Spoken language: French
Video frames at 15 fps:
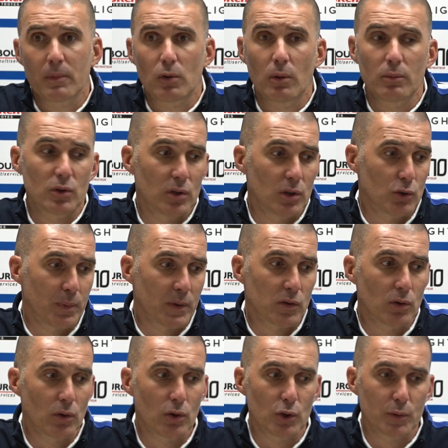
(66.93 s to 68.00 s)
Comme je je
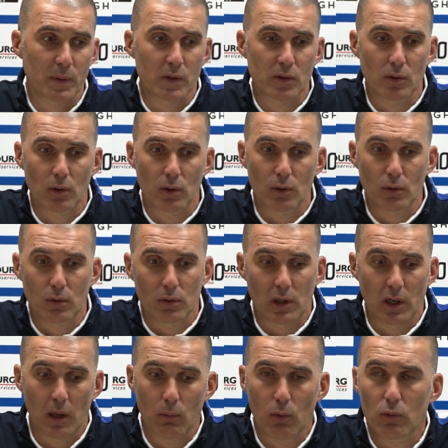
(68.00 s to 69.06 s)
pense que, je pense que euh,
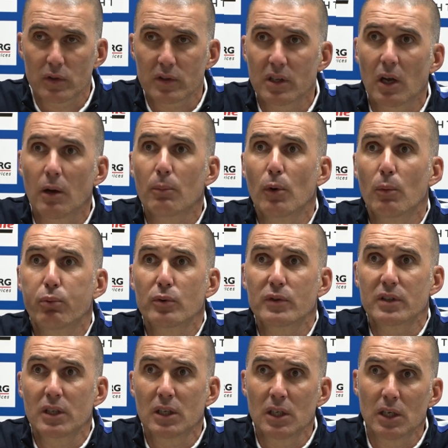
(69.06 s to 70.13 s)
Clermont aussi a un peu
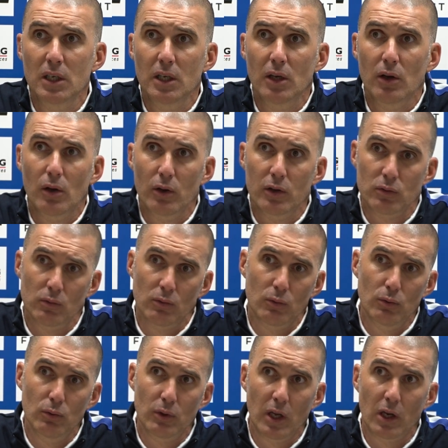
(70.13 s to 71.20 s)
poussé. Euh, ils ont
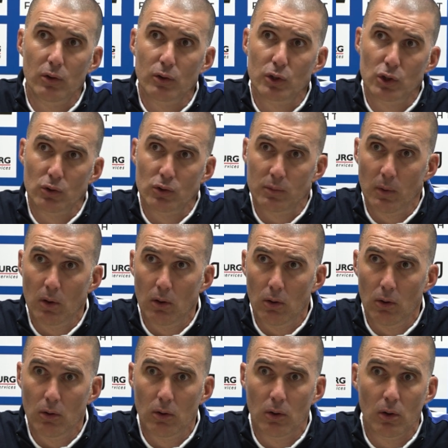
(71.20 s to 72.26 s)
eu quelques
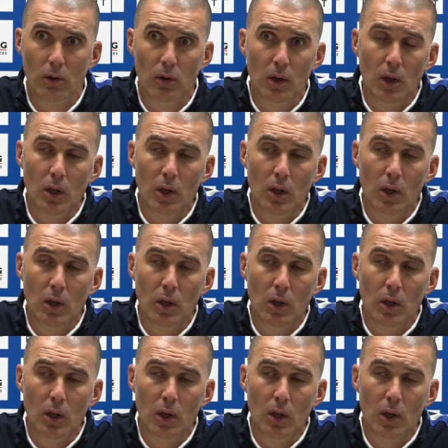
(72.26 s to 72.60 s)
changements. Euh,